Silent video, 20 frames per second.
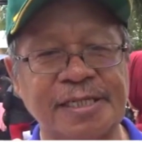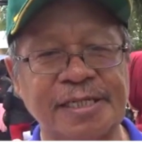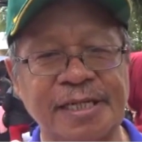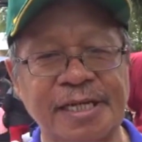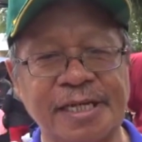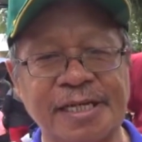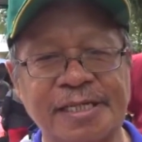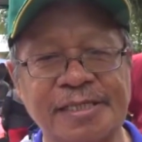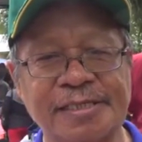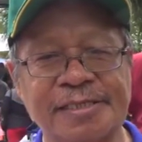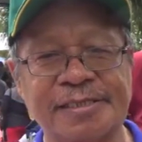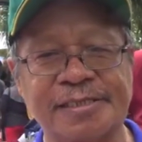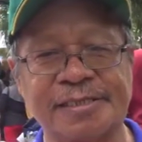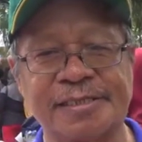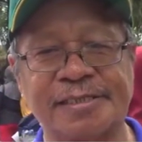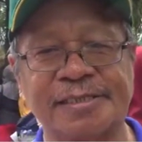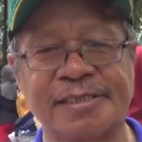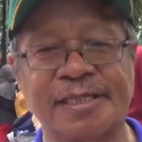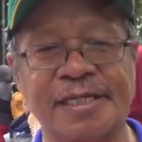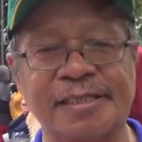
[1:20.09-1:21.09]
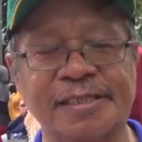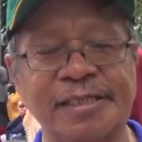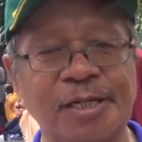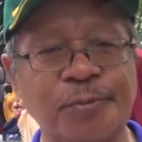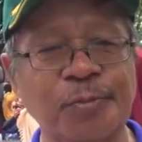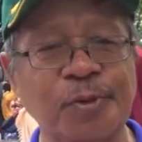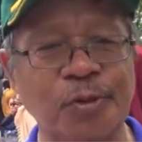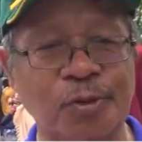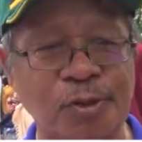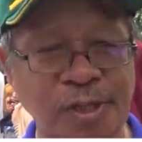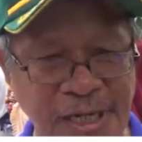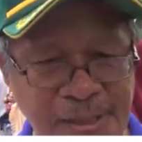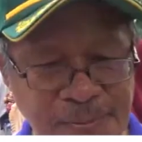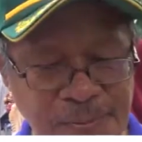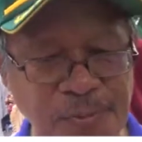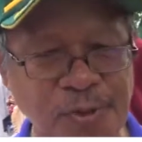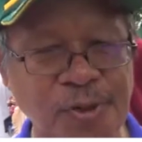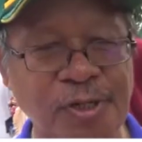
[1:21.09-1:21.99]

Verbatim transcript: yang terprogram